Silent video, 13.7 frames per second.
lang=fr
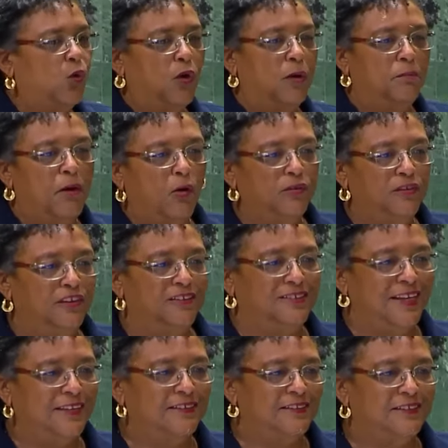cette
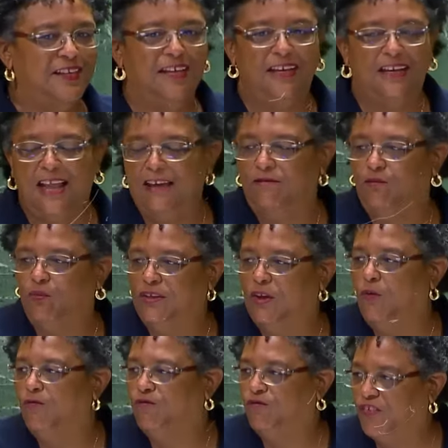mère en Haïti, ce
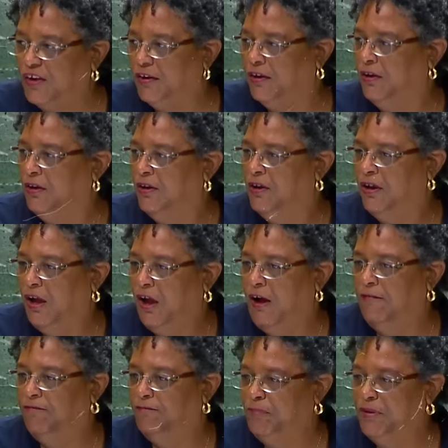petit en Haïti
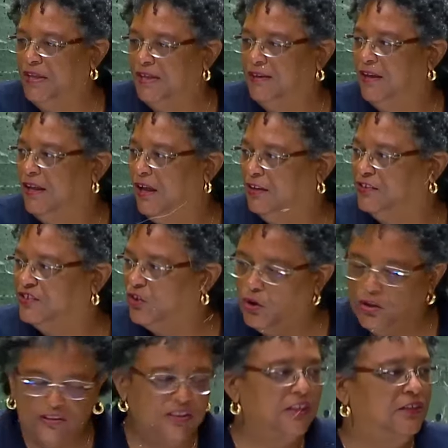puisse vivre
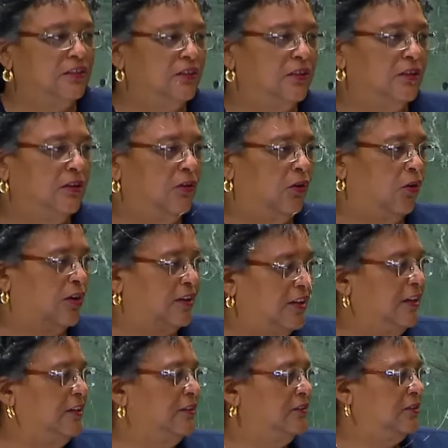au quotidien sans avoir
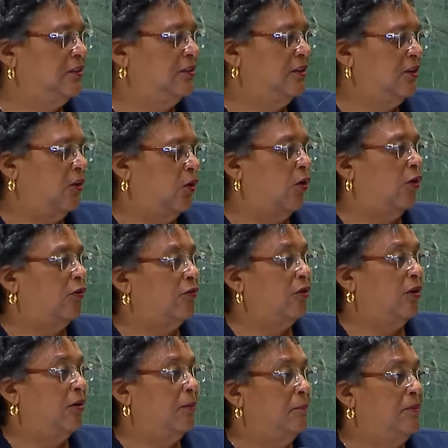peur d'être attaqué,
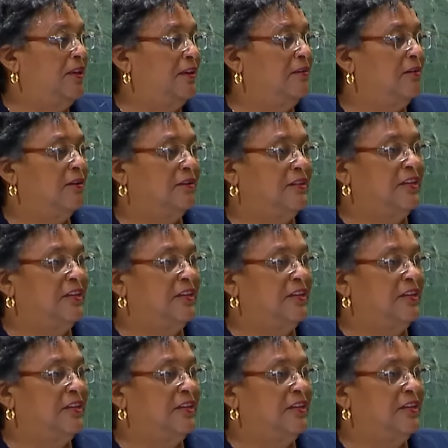tué